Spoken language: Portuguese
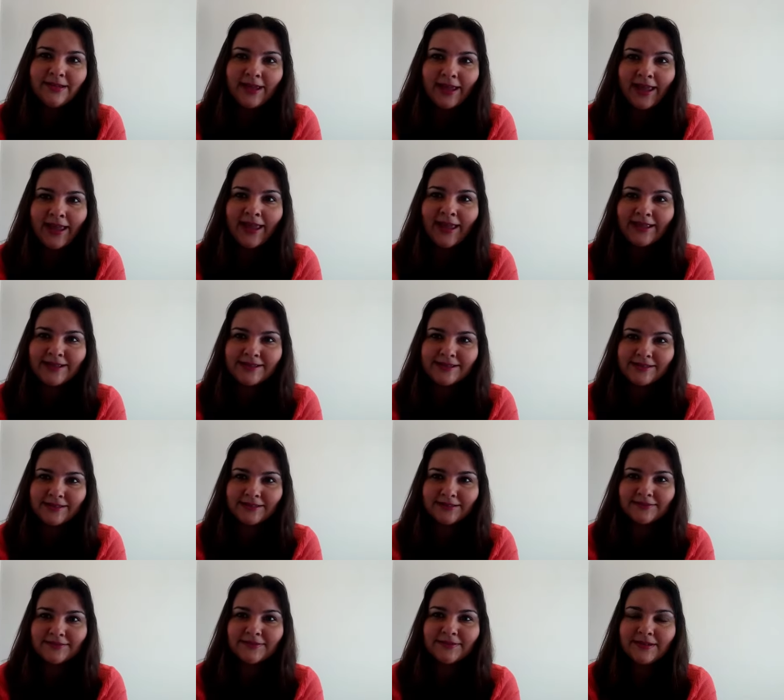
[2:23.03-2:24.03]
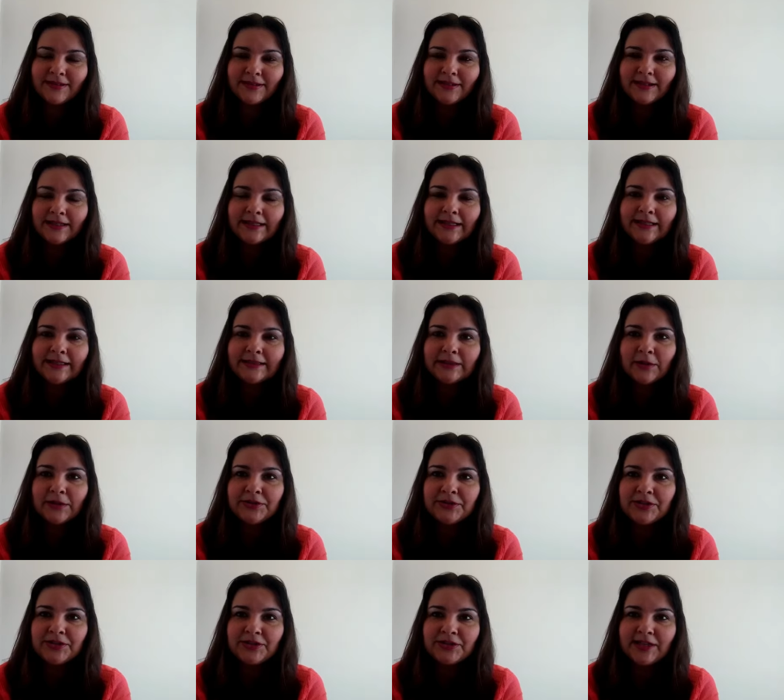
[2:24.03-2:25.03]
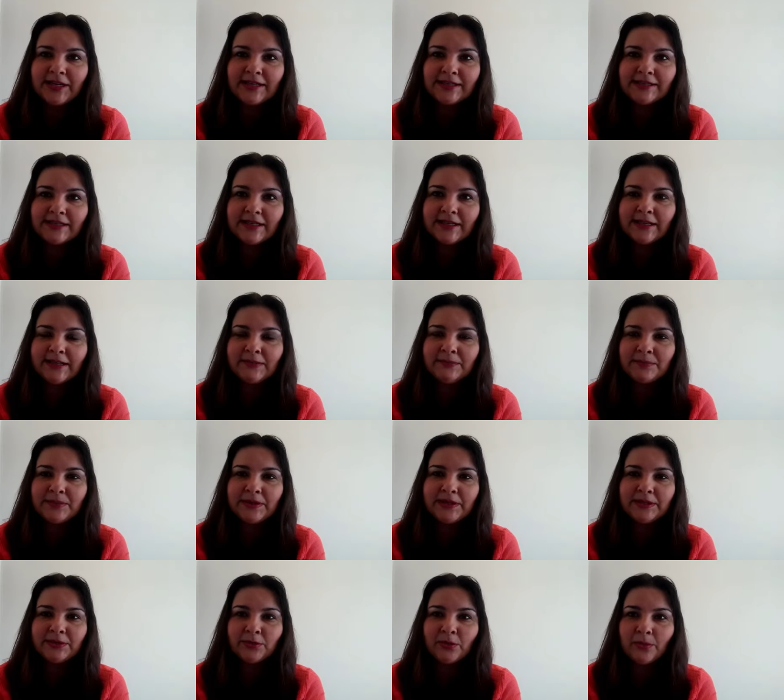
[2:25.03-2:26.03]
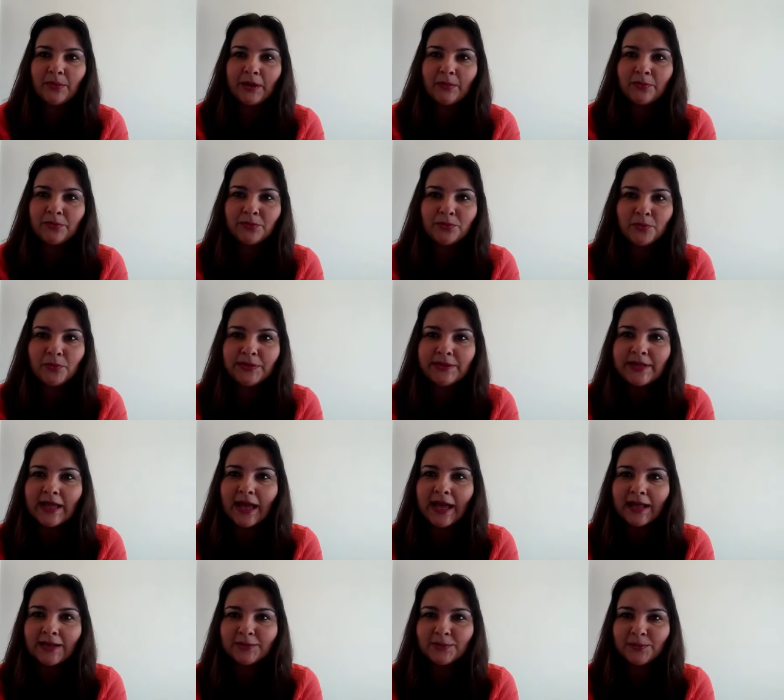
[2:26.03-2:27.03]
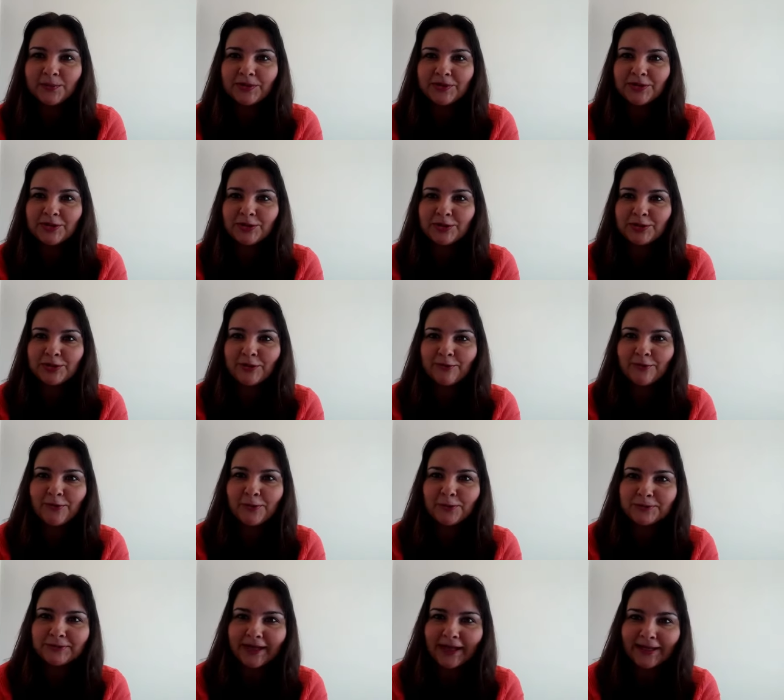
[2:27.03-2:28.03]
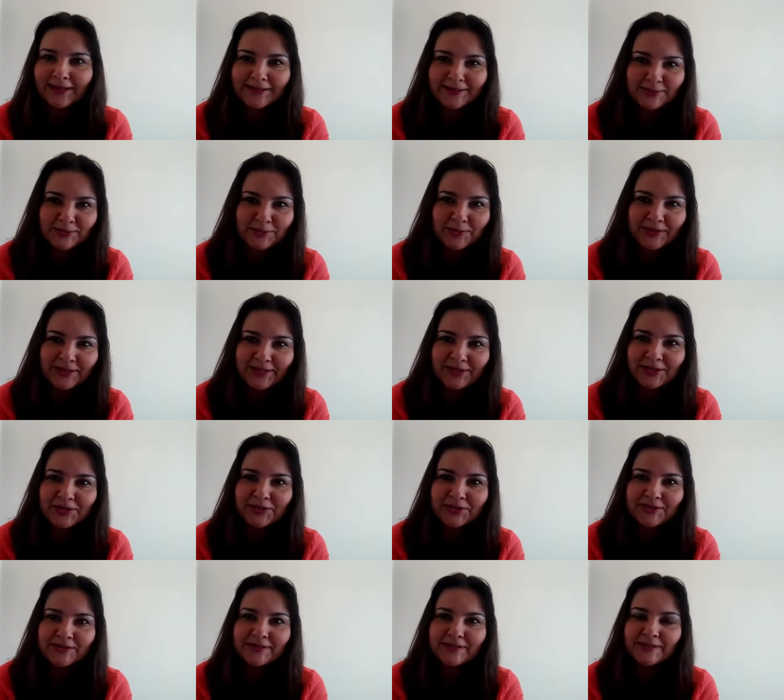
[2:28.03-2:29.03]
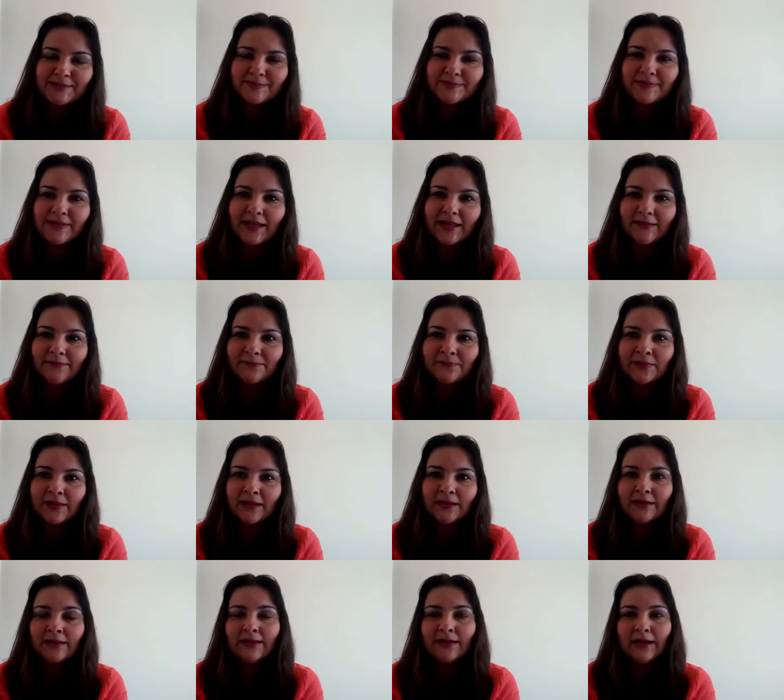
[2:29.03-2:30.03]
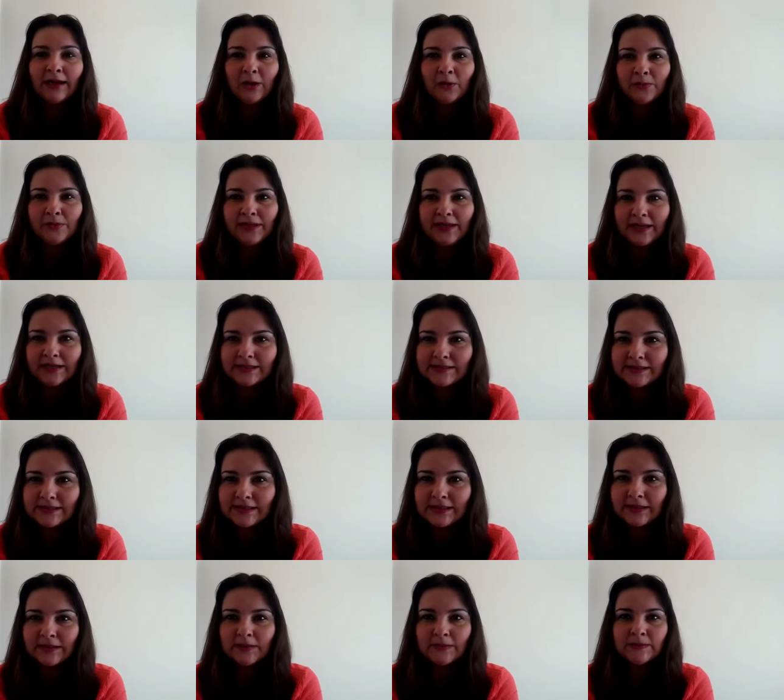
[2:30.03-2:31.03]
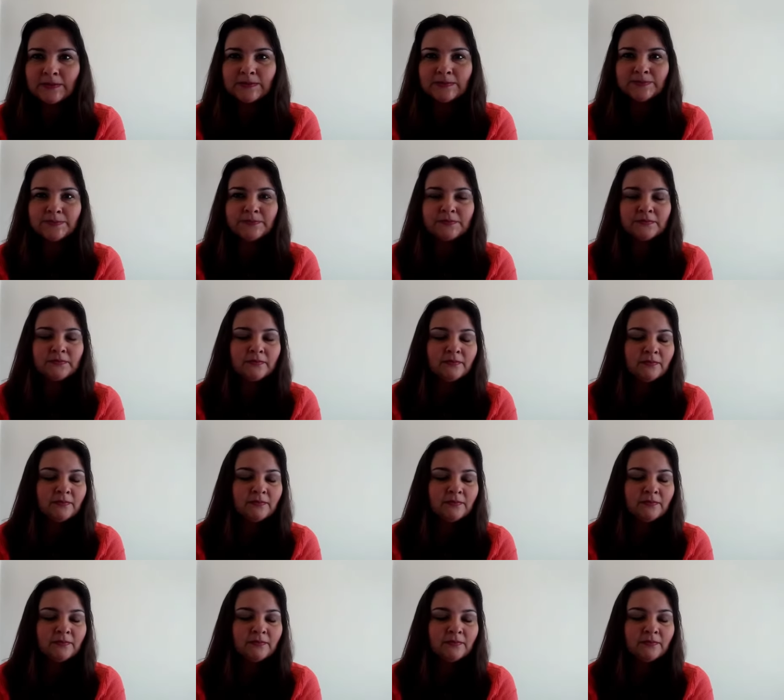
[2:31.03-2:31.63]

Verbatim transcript: é essa. Então a gente tem que sempre tomar muito cuidado para a gente não voltar às origens, né? a humilhação,